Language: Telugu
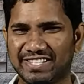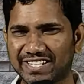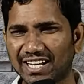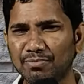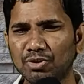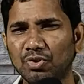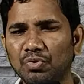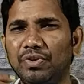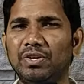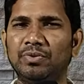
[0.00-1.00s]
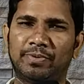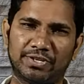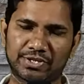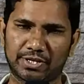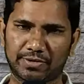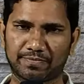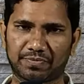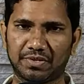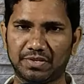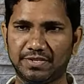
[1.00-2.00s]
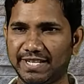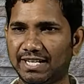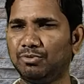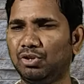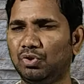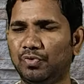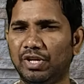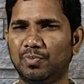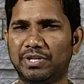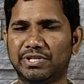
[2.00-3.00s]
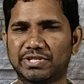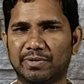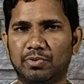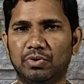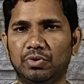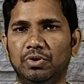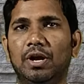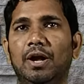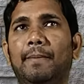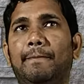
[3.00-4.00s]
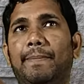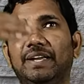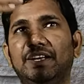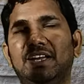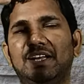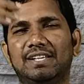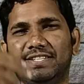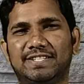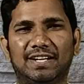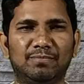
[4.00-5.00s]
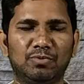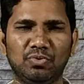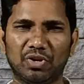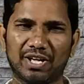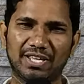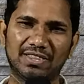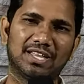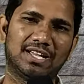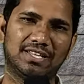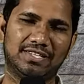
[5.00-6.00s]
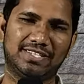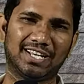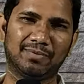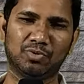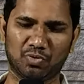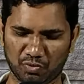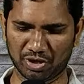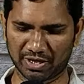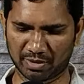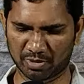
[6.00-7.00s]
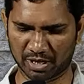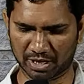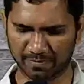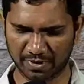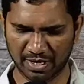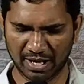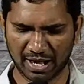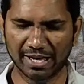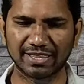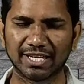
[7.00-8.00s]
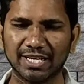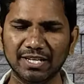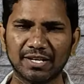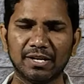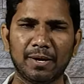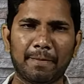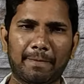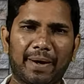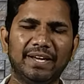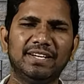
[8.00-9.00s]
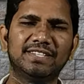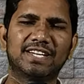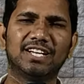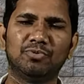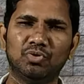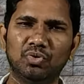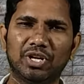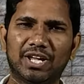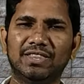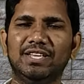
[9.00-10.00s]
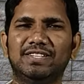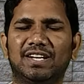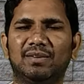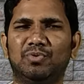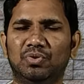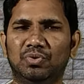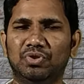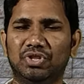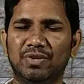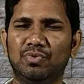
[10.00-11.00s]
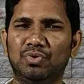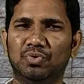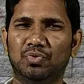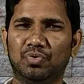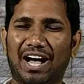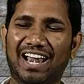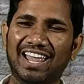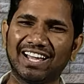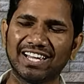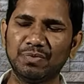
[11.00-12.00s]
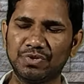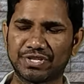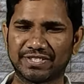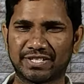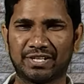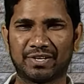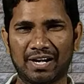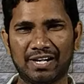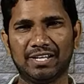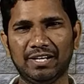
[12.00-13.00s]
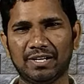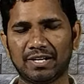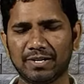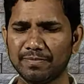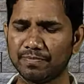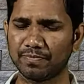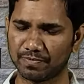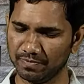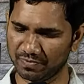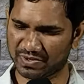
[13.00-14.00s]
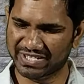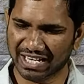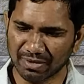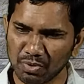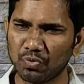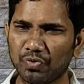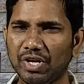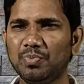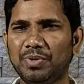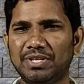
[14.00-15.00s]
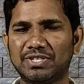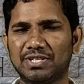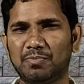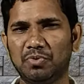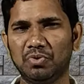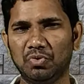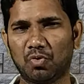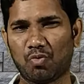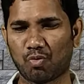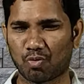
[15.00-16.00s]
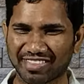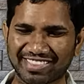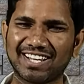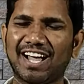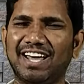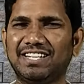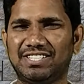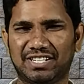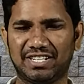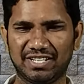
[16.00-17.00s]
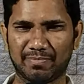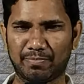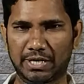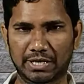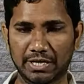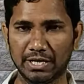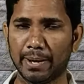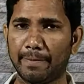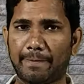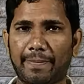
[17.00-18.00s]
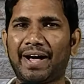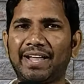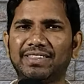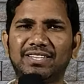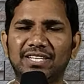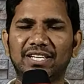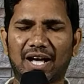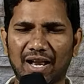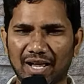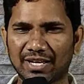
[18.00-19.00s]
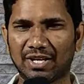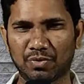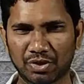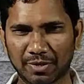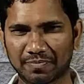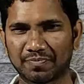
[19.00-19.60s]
జలములను వేరుపరిచాడు జలములను వేరుపరిచినప్పుడు పైన జలము కింద జలము ఉన్నదన్నమాట అయితే పైన జలమును కింద జలమును దేవుడు అలాగే ఉంచేశాడు అంటే జలములు వేరుపరిచినప్పుడు కొత్త కార్యం జరిగినప్పటికీ పాతది అలాగే ఉంది